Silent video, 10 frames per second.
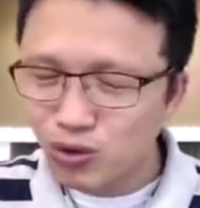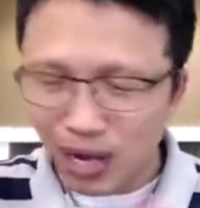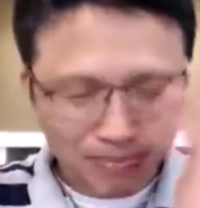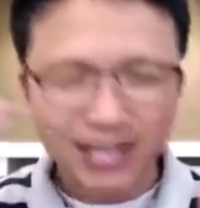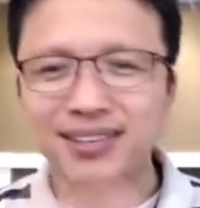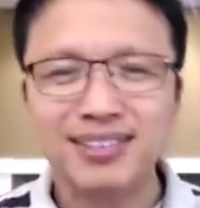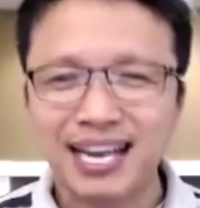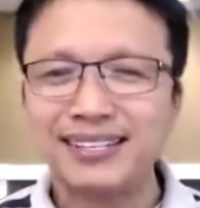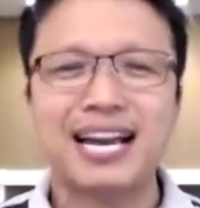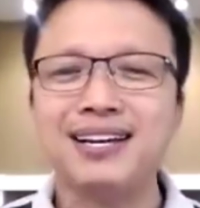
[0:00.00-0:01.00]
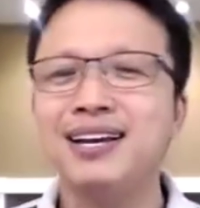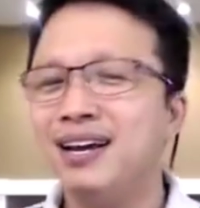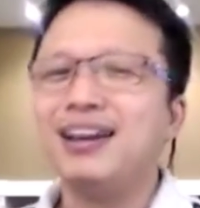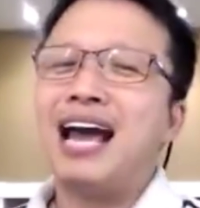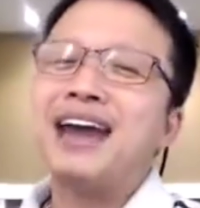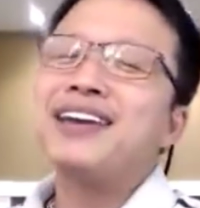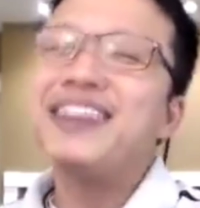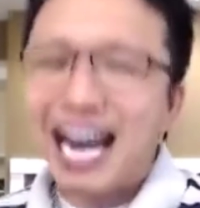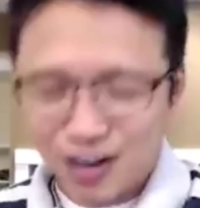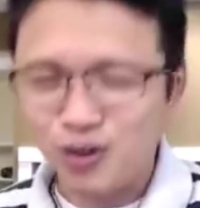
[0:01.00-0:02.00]
biết chắc chắn là anh đã
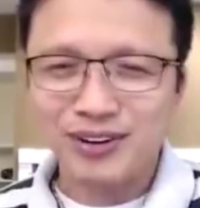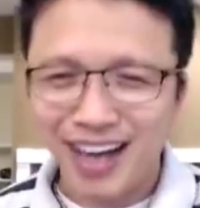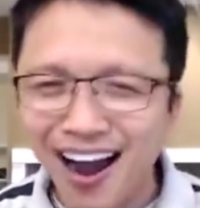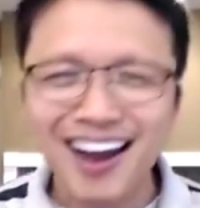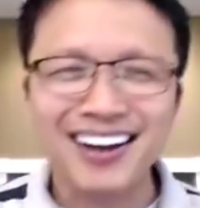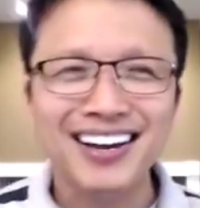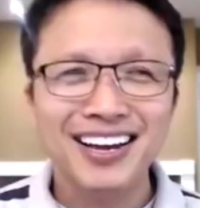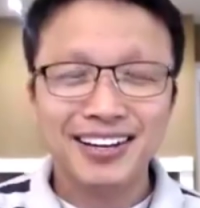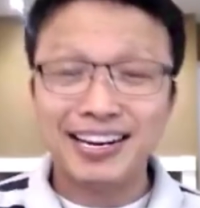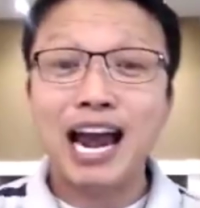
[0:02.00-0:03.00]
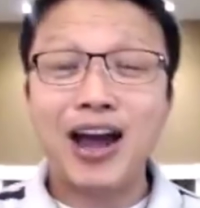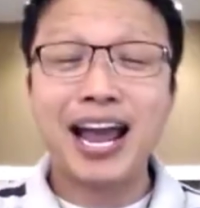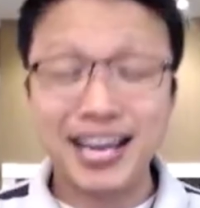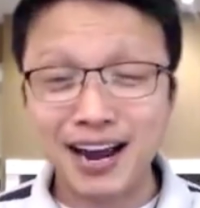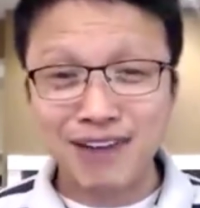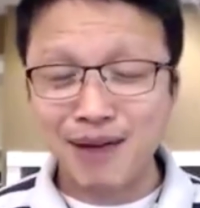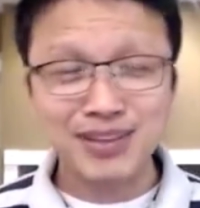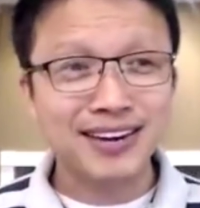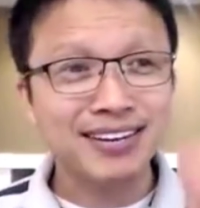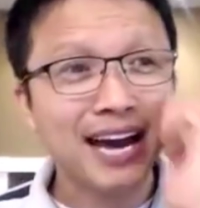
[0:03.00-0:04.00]
đặt rồi đó đại loại vậy đó mà em
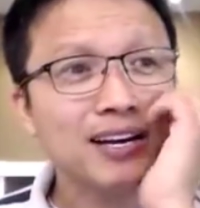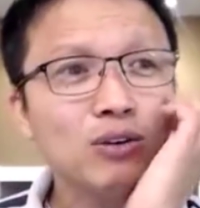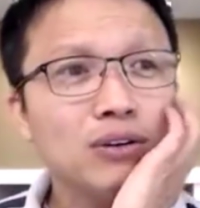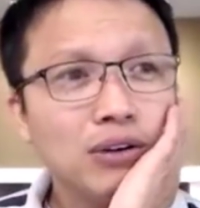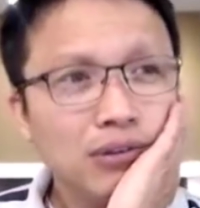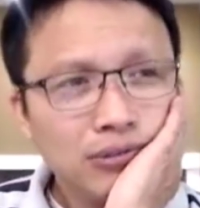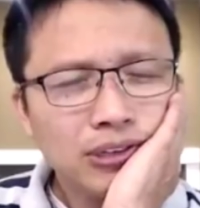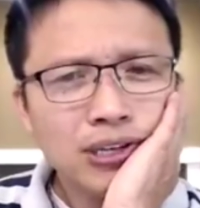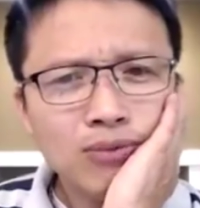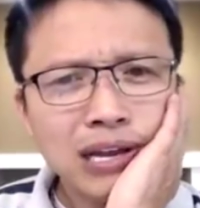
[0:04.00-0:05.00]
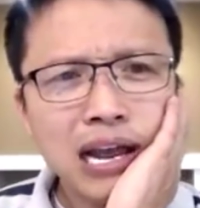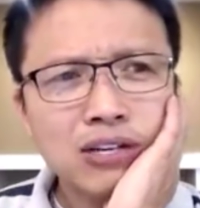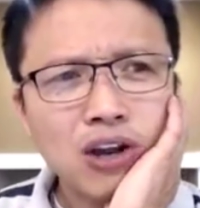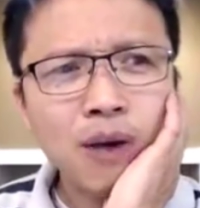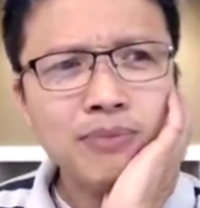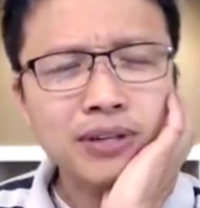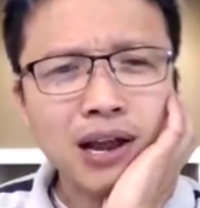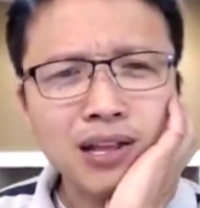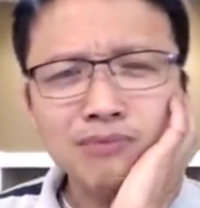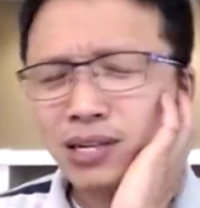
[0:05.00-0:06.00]
nhìn cha đó sẽ giống cha hàng xóm vậy ta
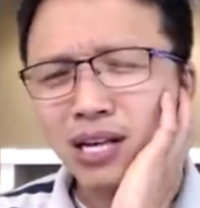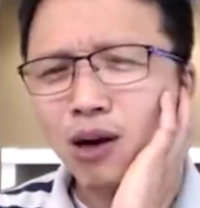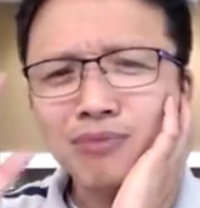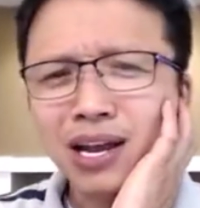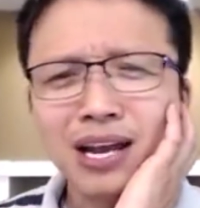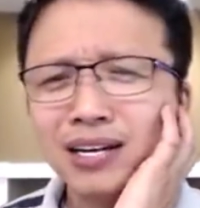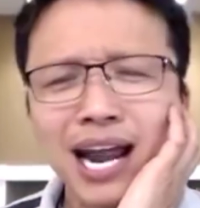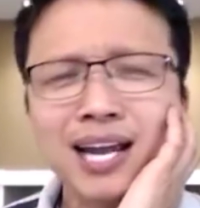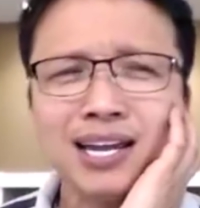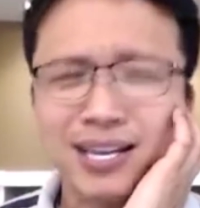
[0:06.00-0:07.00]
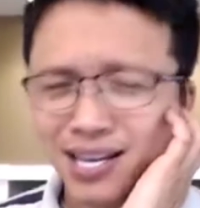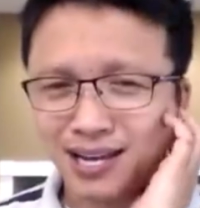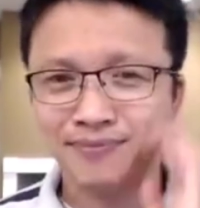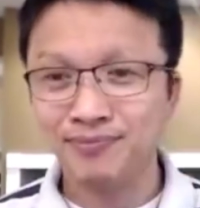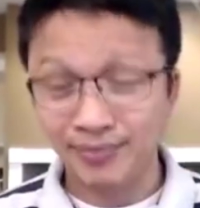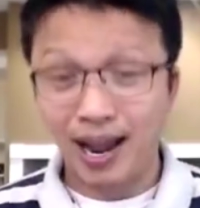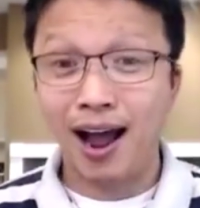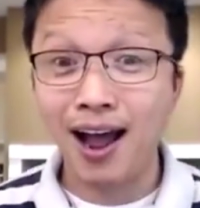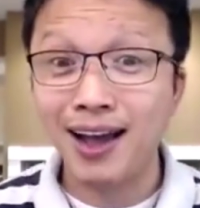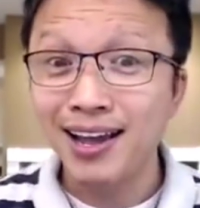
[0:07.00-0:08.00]
nhưng mà sao hôm nay anh khác hay vậy đó
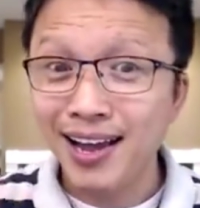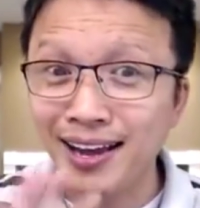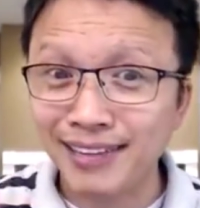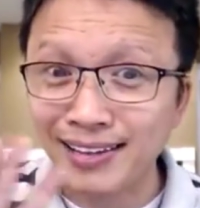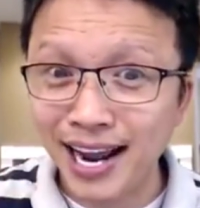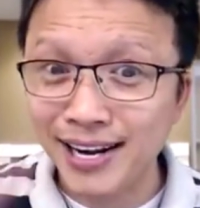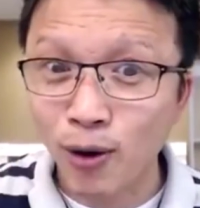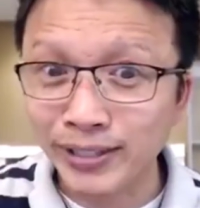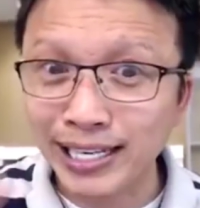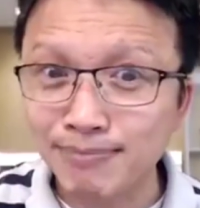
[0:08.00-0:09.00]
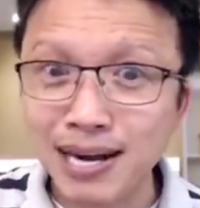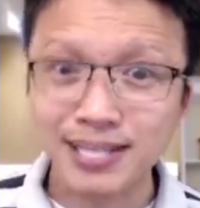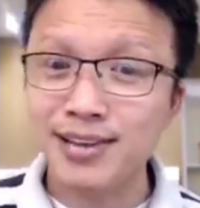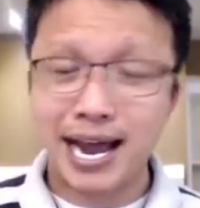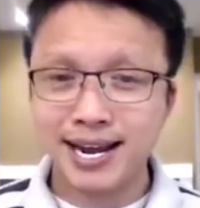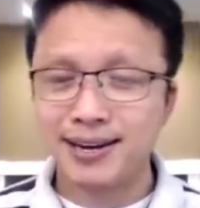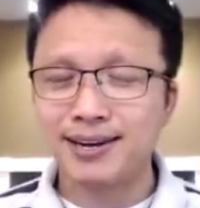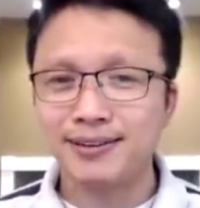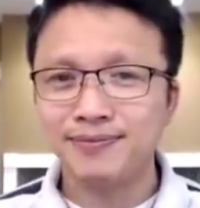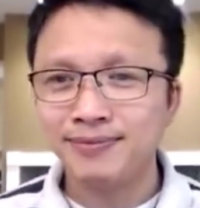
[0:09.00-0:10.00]
anh ta thay đổi tới cái mức như vậy đó
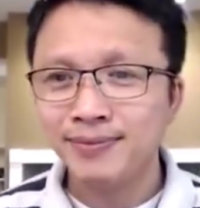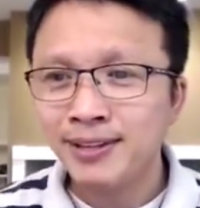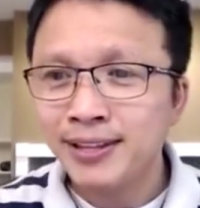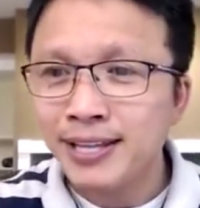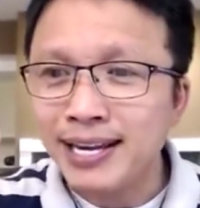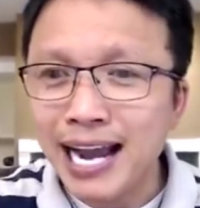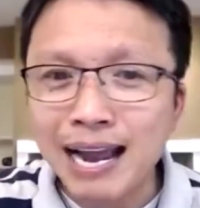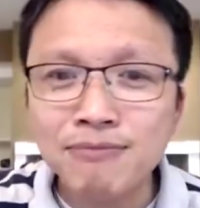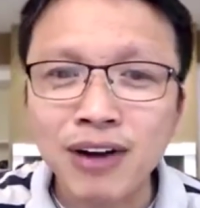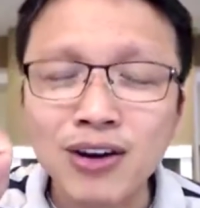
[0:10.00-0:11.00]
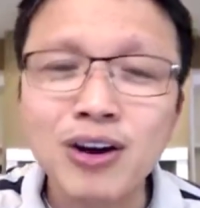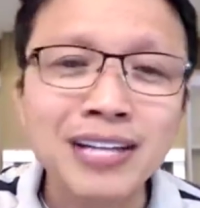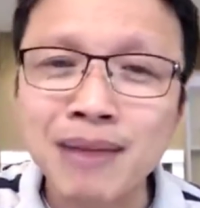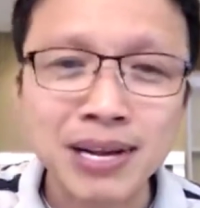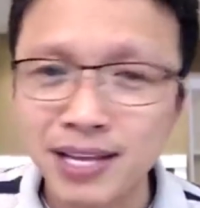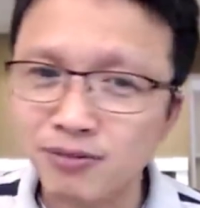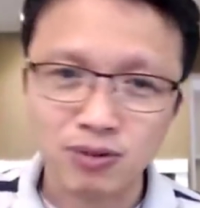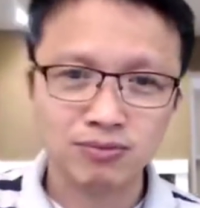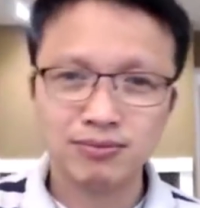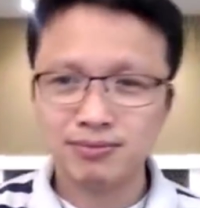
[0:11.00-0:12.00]
thì em vẫn có thể bị chinh phục
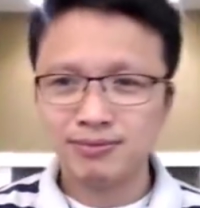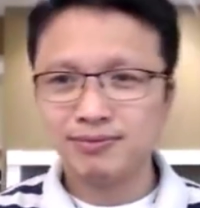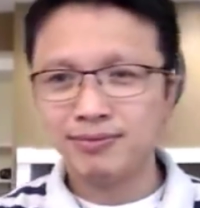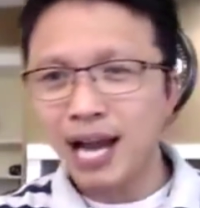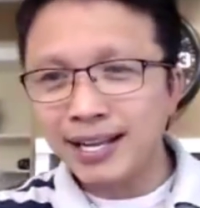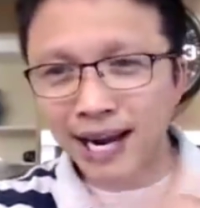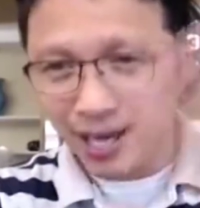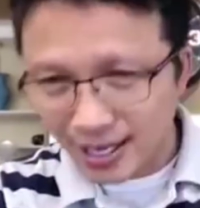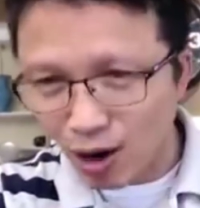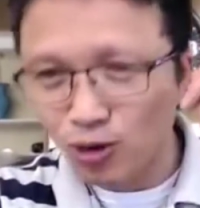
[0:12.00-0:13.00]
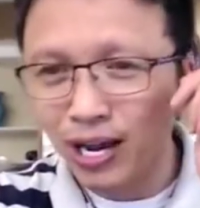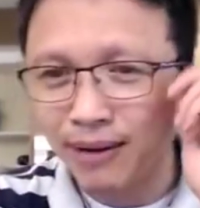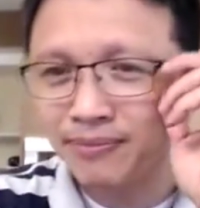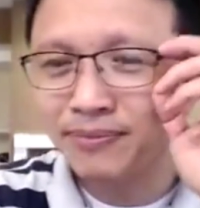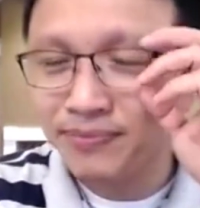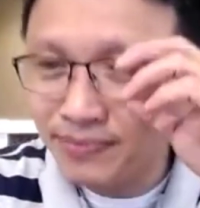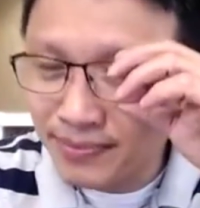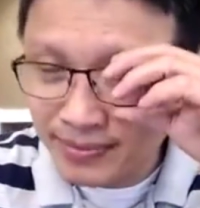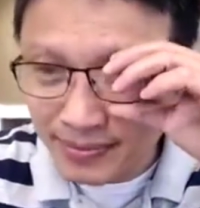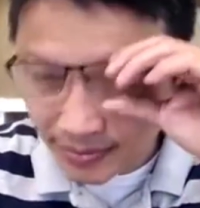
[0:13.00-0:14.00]
đã trả lời câu cho em
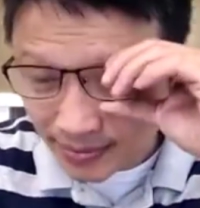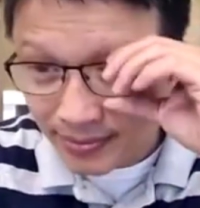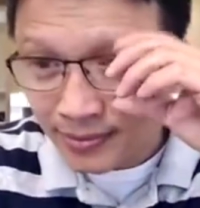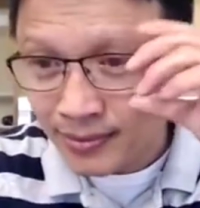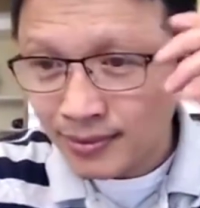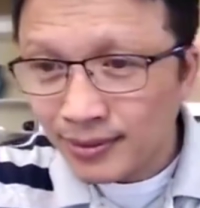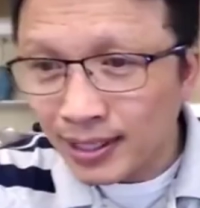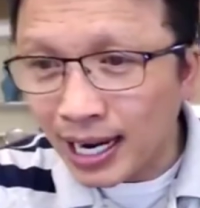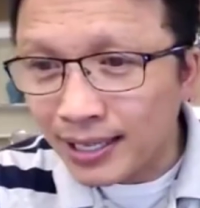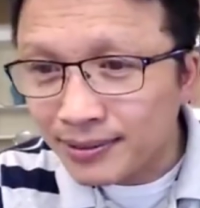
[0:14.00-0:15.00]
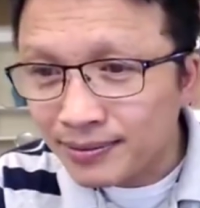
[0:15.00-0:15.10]
ok